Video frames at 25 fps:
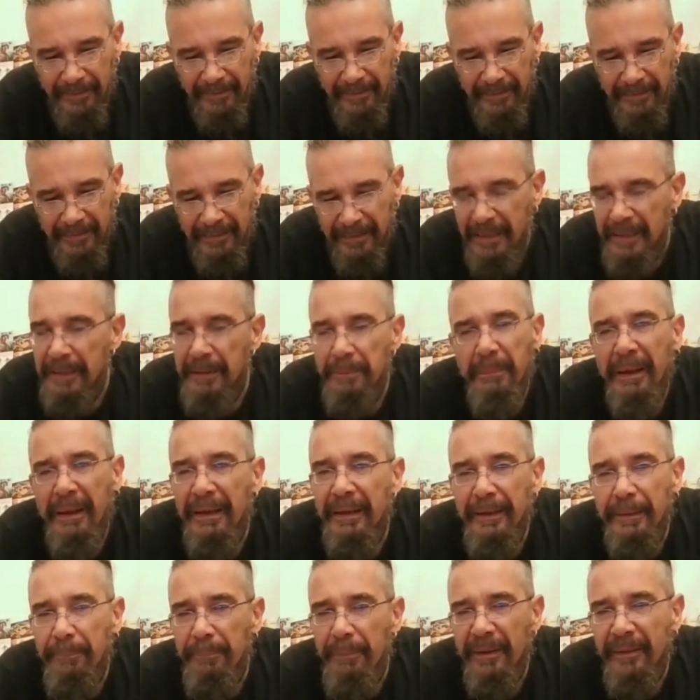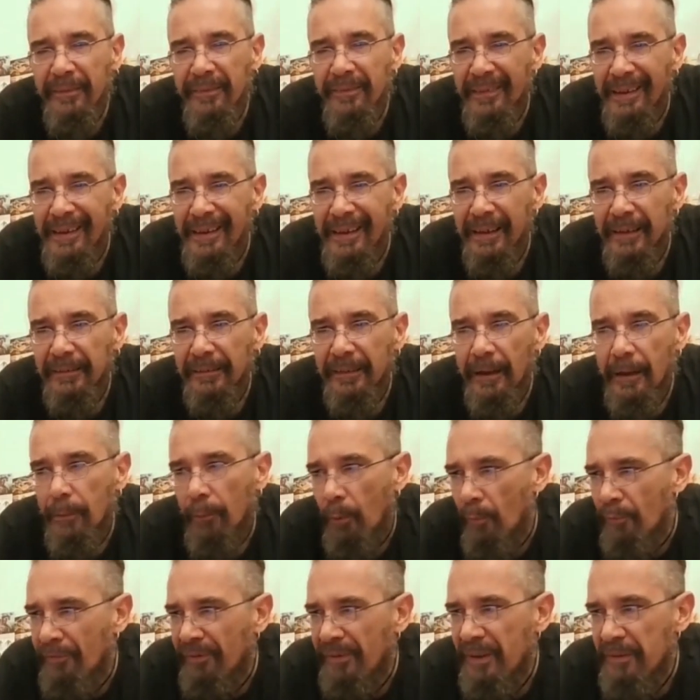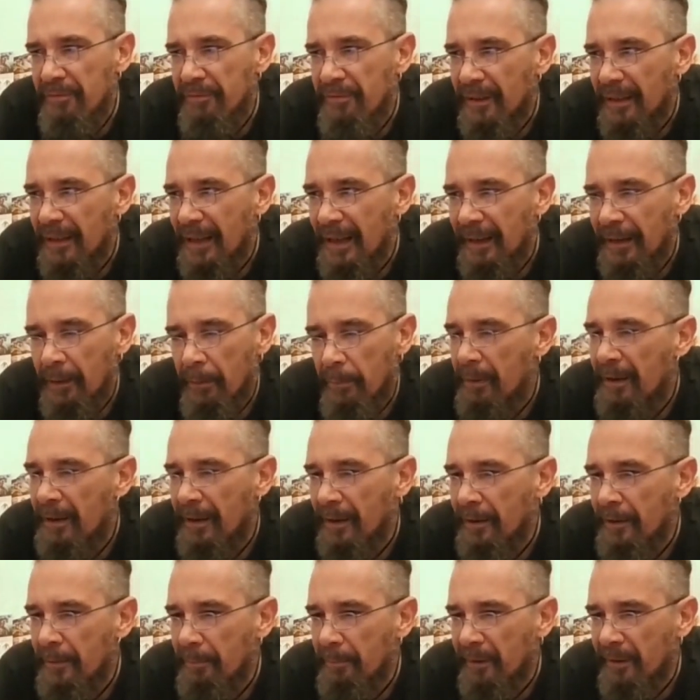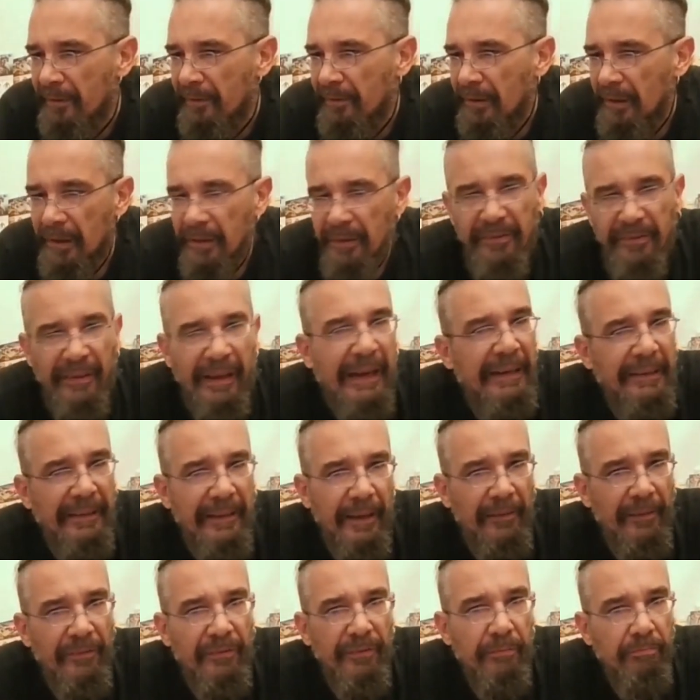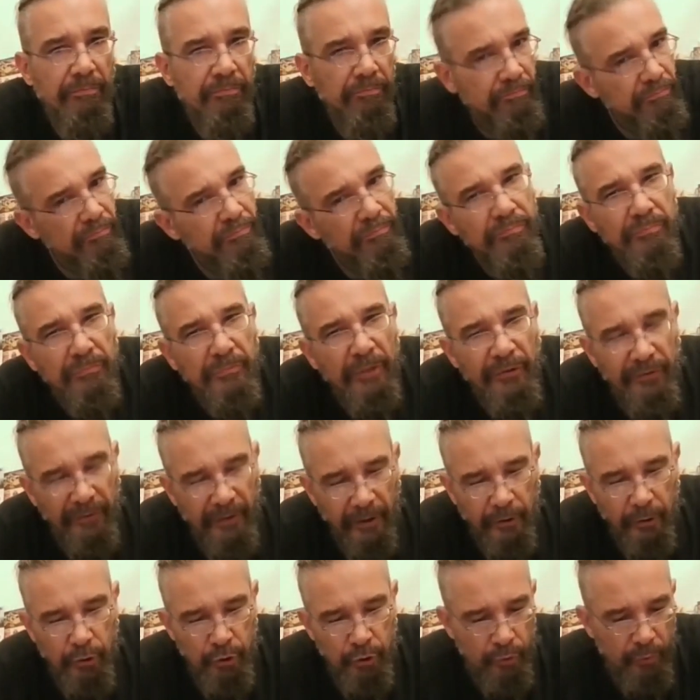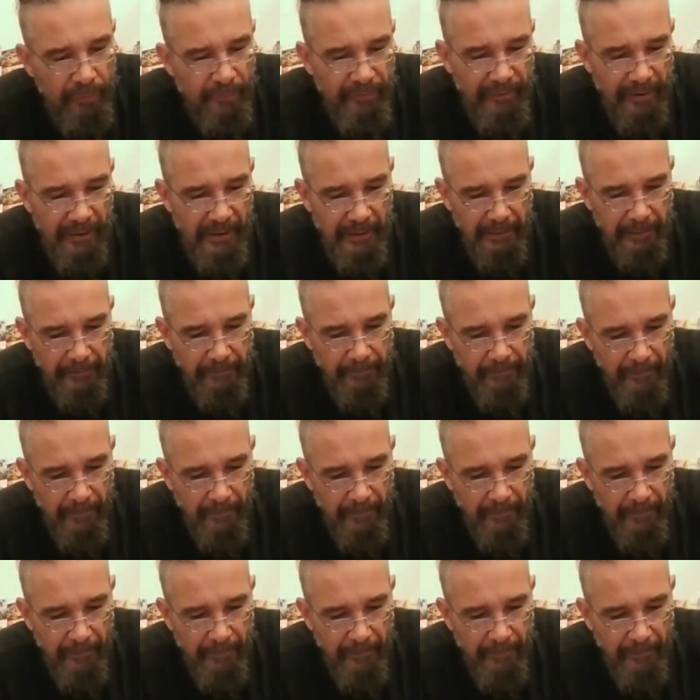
nicht mein Lieblingscharakter, aber auf jeden Fall einer meiner Lieblings-Sidekicks. Das kann ich schon sagen.